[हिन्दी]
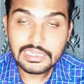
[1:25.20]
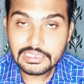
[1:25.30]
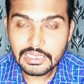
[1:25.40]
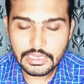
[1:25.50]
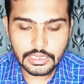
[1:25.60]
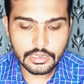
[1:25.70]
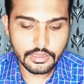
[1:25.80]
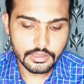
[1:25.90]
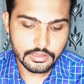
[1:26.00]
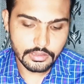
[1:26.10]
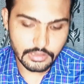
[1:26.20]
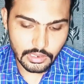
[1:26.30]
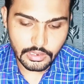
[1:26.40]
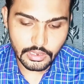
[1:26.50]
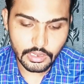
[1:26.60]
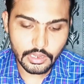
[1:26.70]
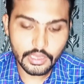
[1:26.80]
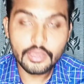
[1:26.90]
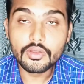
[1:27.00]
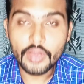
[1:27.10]
इन डीड
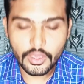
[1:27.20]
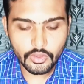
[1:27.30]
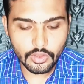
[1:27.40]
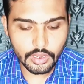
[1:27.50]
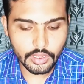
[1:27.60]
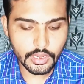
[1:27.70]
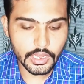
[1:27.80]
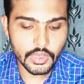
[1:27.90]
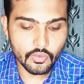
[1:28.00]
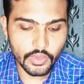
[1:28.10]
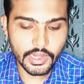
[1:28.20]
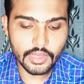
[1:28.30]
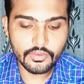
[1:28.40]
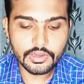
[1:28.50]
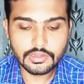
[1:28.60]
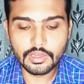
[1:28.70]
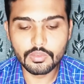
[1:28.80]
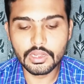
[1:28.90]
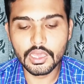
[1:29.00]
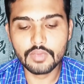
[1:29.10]
certainly regularly whenever
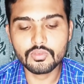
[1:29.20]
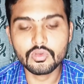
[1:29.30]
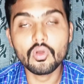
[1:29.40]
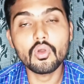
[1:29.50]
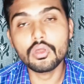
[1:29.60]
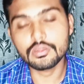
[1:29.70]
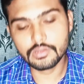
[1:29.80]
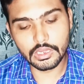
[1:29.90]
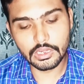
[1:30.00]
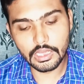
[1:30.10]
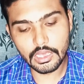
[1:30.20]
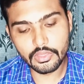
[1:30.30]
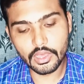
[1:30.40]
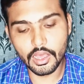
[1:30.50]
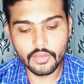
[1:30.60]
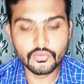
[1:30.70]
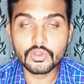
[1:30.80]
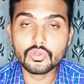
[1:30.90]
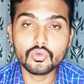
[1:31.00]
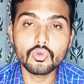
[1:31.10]
sometimes on sundays
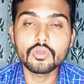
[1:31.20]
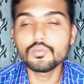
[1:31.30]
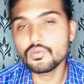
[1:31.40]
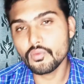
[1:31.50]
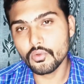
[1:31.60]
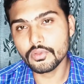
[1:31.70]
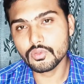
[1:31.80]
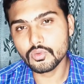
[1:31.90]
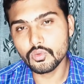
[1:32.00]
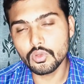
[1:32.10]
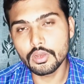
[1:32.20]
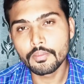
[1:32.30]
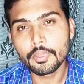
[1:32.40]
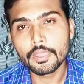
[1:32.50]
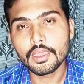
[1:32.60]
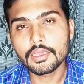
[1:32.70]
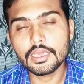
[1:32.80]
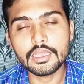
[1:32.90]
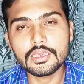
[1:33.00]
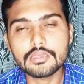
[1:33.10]
after school before school
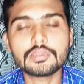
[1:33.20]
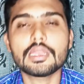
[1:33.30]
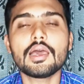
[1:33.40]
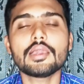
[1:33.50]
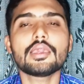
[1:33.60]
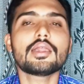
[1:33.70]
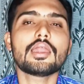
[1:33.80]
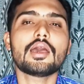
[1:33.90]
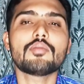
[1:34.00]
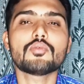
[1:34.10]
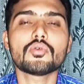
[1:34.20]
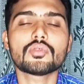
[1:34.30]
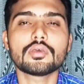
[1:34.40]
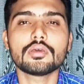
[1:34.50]
यानी इस तरह के अगर आपको